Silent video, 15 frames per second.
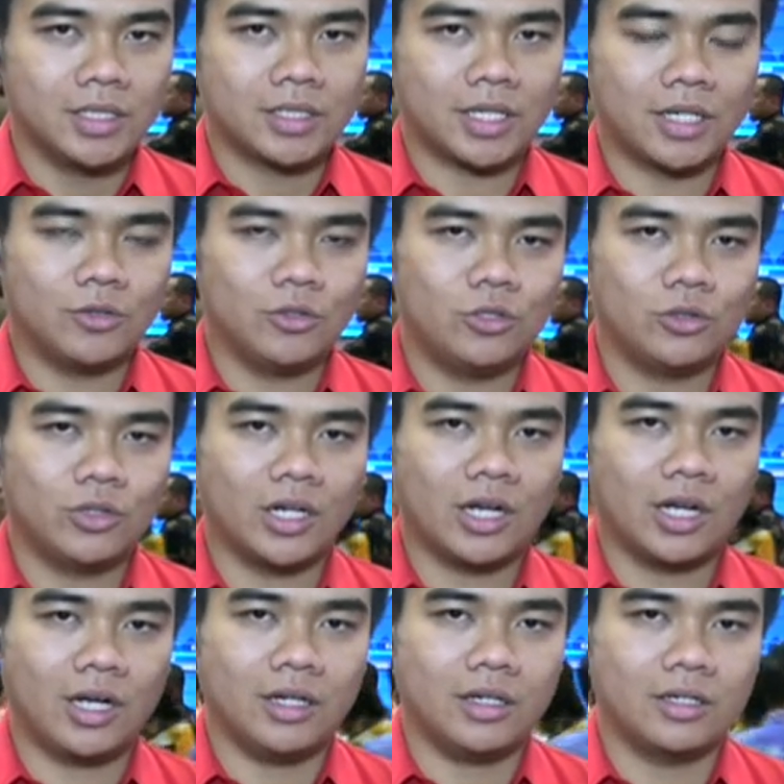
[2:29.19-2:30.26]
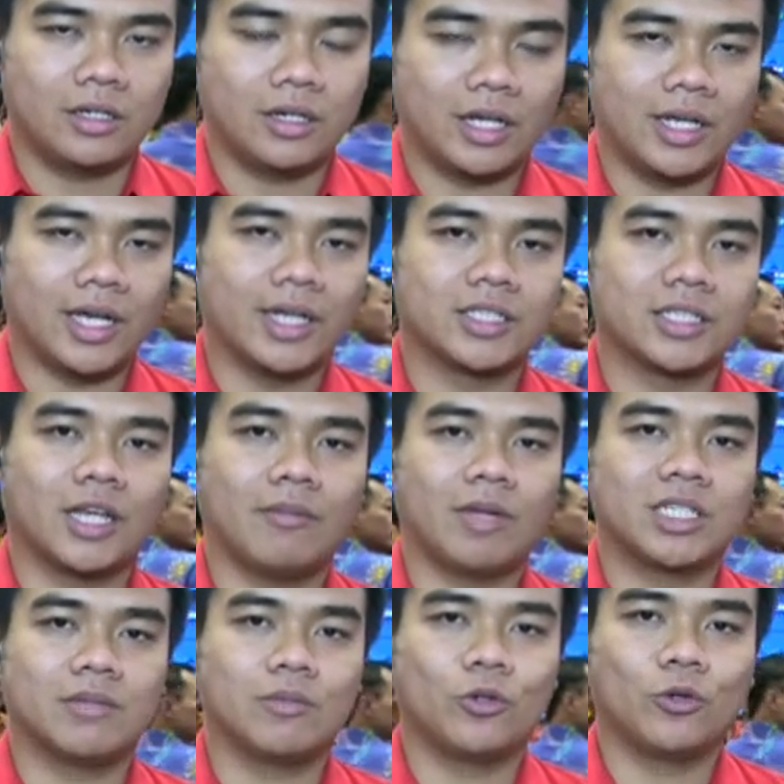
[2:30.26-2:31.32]
Selain itu juga IHSG
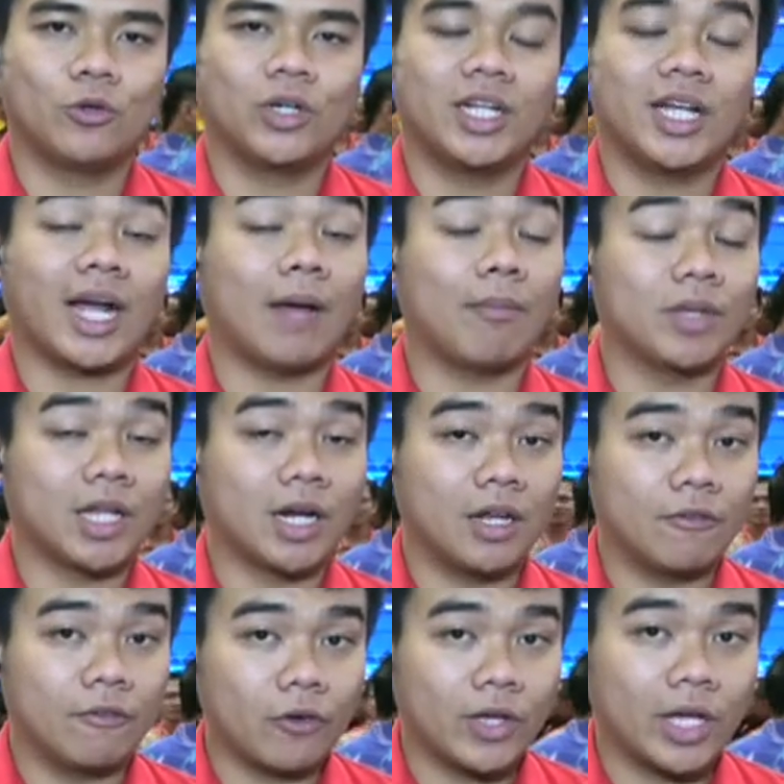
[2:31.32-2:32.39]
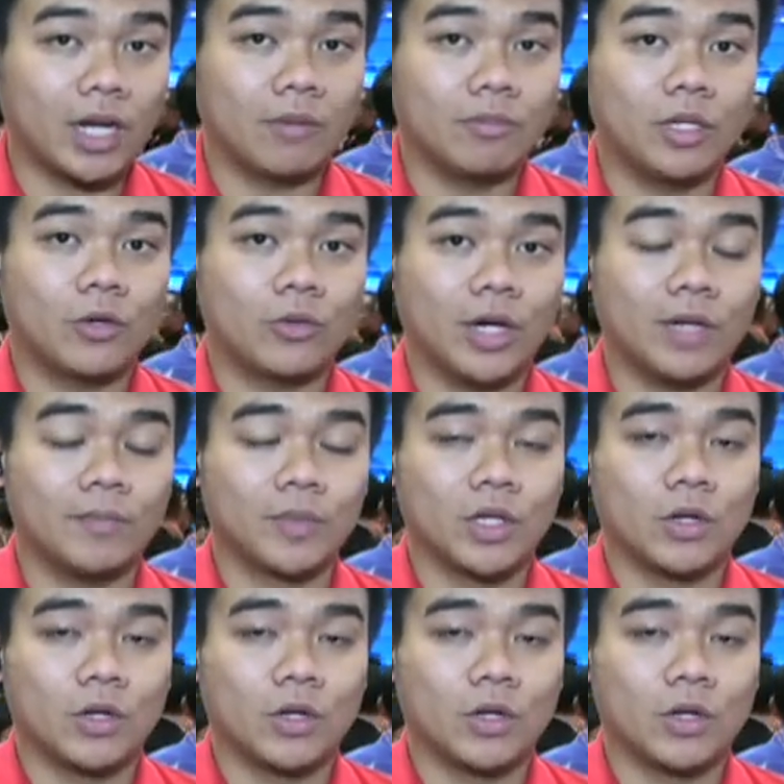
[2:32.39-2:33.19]
masih menunggu daya capital inflow yang lebih kuat